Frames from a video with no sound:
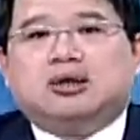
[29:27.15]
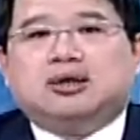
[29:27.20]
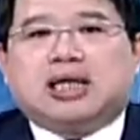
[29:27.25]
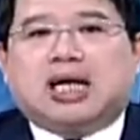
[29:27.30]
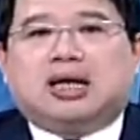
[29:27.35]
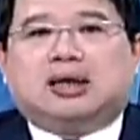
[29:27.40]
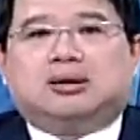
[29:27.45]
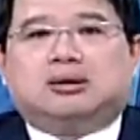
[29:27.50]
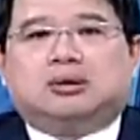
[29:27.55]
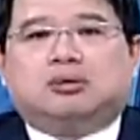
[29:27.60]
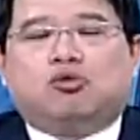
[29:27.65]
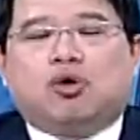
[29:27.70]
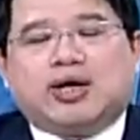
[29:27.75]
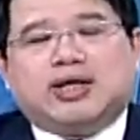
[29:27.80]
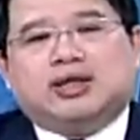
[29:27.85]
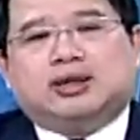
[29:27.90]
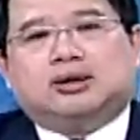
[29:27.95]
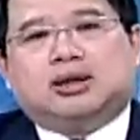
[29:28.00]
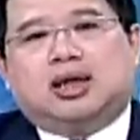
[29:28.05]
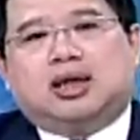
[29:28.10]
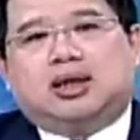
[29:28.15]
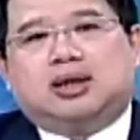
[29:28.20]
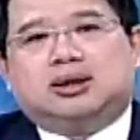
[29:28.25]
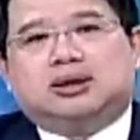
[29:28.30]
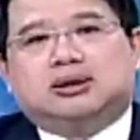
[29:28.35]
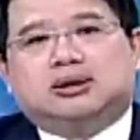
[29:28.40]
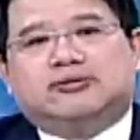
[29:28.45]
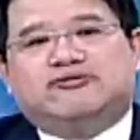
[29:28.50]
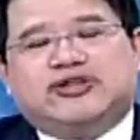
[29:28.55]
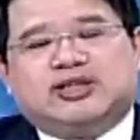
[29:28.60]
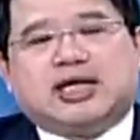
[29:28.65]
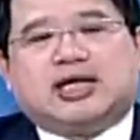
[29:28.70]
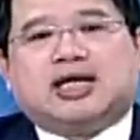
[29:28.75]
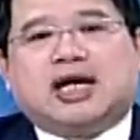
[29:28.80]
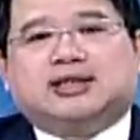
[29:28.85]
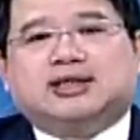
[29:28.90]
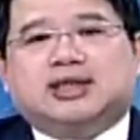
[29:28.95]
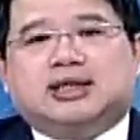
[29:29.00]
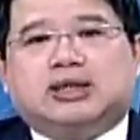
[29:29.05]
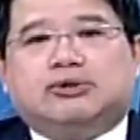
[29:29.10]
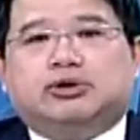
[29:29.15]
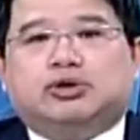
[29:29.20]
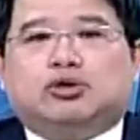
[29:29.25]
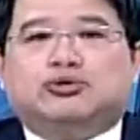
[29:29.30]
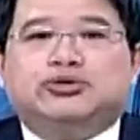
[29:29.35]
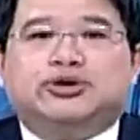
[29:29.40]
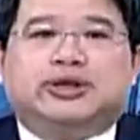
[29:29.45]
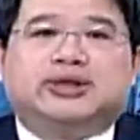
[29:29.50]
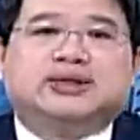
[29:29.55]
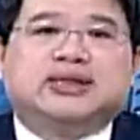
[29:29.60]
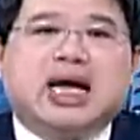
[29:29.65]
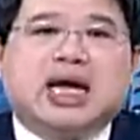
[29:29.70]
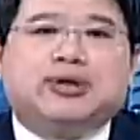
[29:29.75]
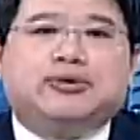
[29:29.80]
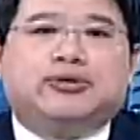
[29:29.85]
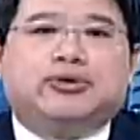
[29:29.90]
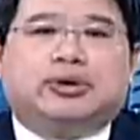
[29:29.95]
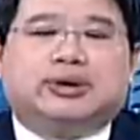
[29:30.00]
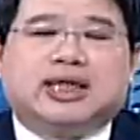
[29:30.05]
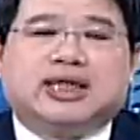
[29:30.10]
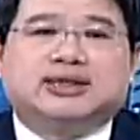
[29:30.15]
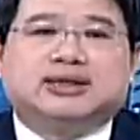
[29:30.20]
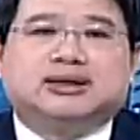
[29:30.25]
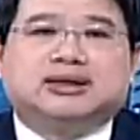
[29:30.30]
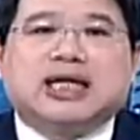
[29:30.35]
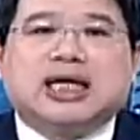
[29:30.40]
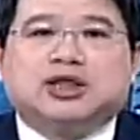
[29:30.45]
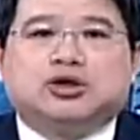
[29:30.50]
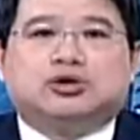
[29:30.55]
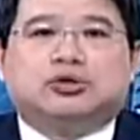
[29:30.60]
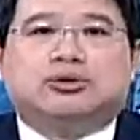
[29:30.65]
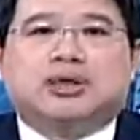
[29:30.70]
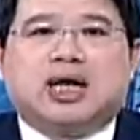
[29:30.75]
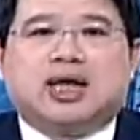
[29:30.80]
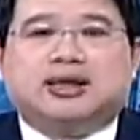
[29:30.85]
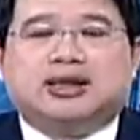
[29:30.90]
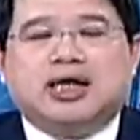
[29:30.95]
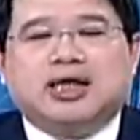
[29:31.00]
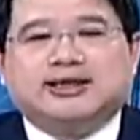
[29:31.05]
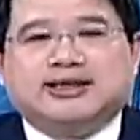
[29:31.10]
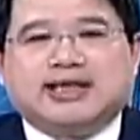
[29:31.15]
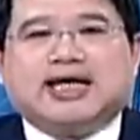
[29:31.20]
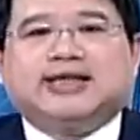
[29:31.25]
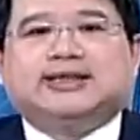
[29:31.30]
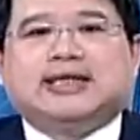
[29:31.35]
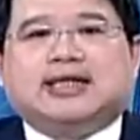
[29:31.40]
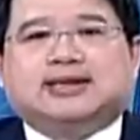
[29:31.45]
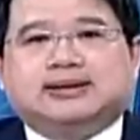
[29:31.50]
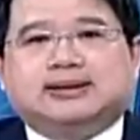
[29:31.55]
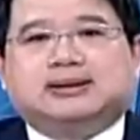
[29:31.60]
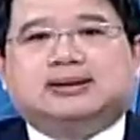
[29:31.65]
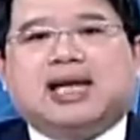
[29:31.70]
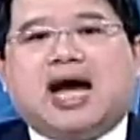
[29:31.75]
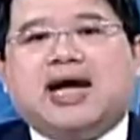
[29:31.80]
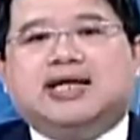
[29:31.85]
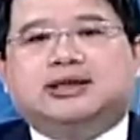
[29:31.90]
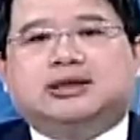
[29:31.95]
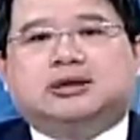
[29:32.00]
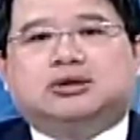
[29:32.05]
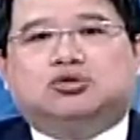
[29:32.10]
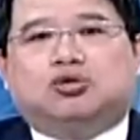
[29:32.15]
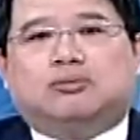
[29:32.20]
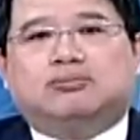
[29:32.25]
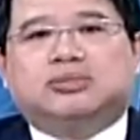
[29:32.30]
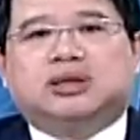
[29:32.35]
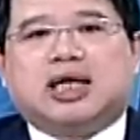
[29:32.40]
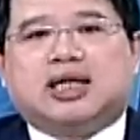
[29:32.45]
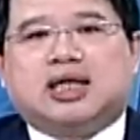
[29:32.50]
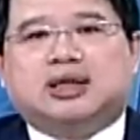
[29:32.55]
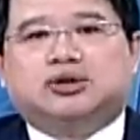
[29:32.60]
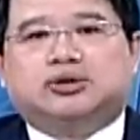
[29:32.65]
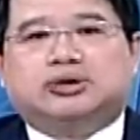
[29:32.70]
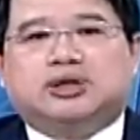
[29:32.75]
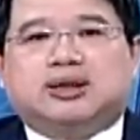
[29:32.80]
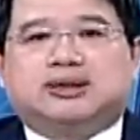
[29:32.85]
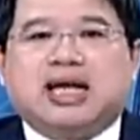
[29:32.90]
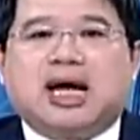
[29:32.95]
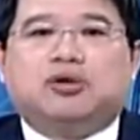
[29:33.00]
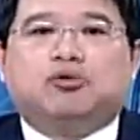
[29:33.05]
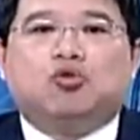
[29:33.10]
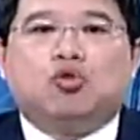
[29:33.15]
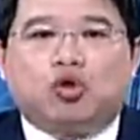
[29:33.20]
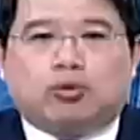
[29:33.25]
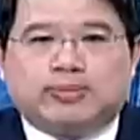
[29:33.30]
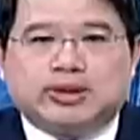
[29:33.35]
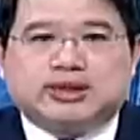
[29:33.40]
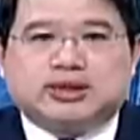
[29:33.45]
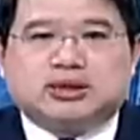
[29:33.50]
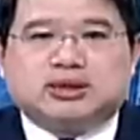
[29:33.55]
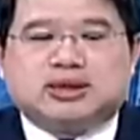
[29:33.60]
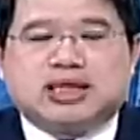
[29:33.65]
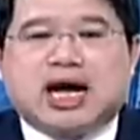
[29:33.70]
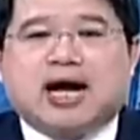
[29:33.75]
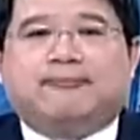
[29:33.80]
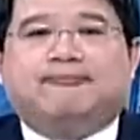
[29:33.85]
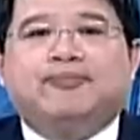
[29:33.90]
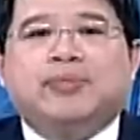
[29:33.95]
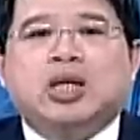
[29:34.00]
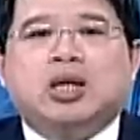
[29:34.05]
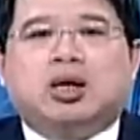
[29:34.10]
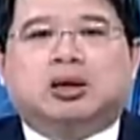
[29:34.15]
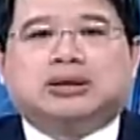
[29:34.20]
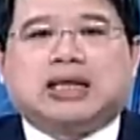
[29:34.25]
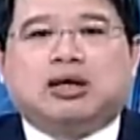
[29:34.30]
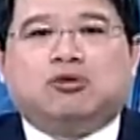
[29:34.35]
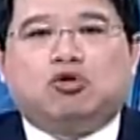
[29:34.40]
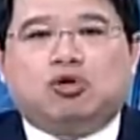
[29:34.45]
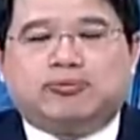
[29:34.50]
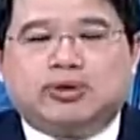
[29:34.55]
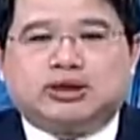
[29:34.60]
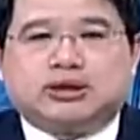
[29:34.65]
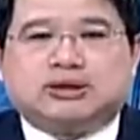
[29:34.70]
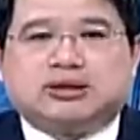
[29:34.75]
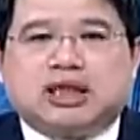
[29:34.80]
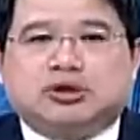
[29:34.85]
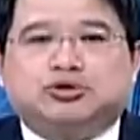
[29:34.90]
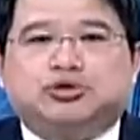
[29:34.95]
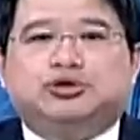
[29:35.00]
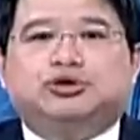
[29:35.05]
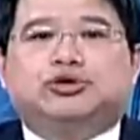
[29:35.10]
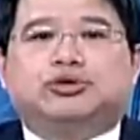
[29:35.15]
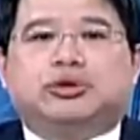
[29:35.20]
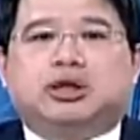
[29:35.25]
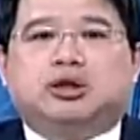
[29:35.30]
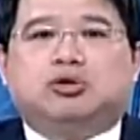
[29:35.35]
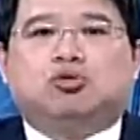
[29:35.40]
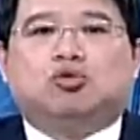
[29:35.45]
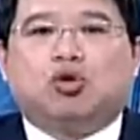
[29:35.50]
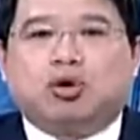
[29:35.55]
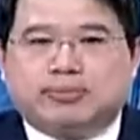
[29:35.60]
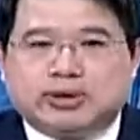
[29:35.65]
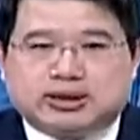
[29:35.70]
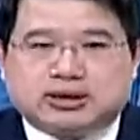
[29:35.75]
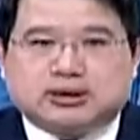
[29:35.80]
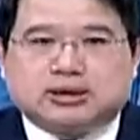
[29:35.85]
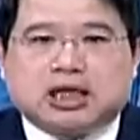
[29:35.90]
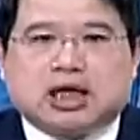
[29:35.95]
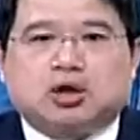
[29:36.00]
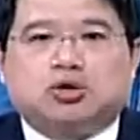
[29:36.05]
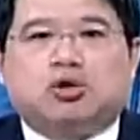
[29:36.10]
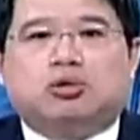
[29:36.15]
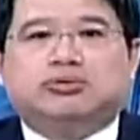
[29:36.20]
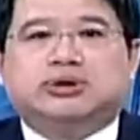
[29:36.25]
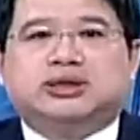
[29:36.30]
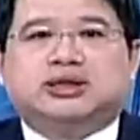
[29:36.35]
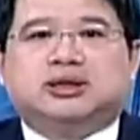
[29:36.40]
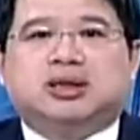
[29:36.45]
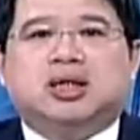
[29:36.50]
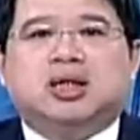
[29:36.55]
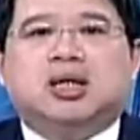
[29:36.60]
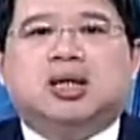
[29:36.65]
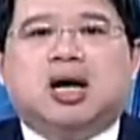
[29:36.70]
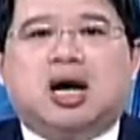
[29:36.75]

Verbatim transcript: 那欢迎呃，非常感谢各位同学的参与哦。那下一周开下一讲次开始，我们大概就是要谈货币市场啊，谈货币市场需求跟货币市场供给。